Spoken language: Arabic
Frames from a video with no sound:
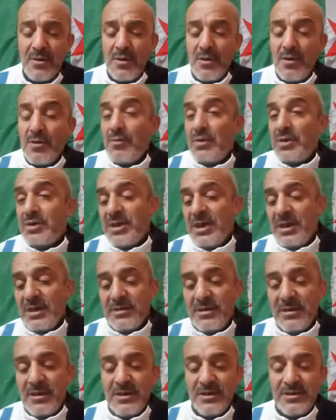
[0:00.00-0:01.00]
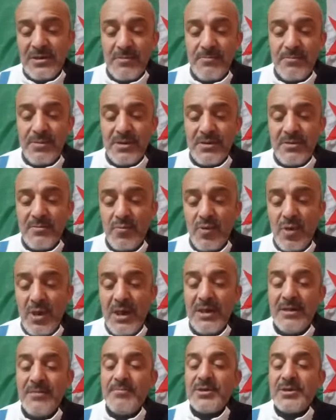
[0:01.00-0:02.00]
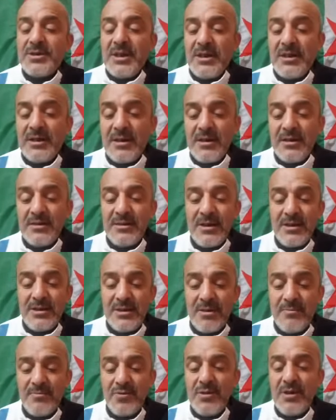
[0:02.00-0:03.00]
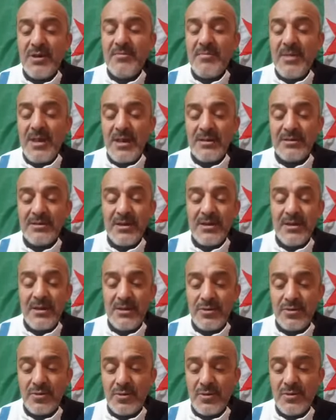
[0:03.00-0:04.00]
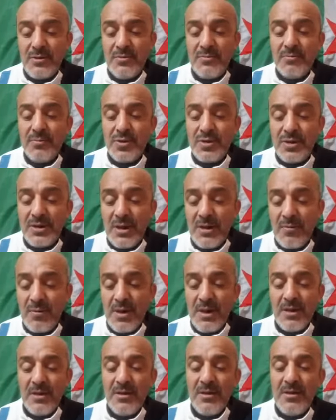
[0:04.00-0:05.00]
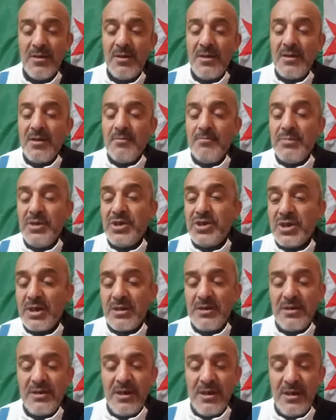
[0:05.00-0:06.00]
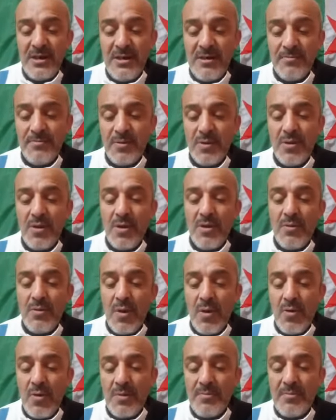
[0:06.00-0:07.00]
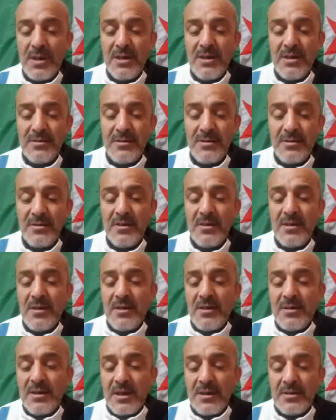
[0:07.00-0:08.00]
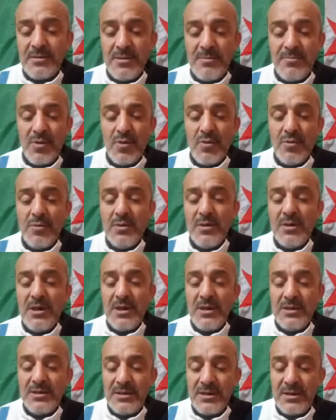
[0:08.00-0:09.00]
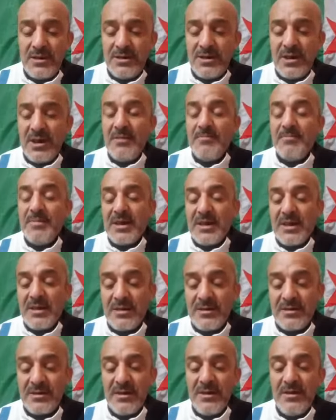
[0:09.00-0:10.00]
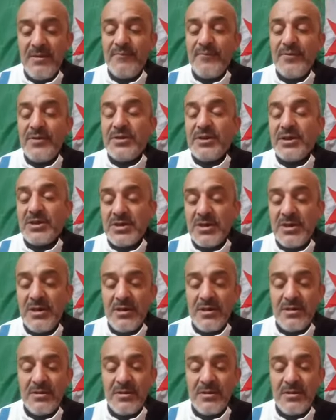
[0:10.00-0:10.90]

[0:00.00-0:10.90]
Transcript: وجاءت الإصابة محارب الصحراء تزامنا مع تراجع مستواه بشكل رهيب وهو ما لن يخدمه لاسترجاع مكانته في التشكيلة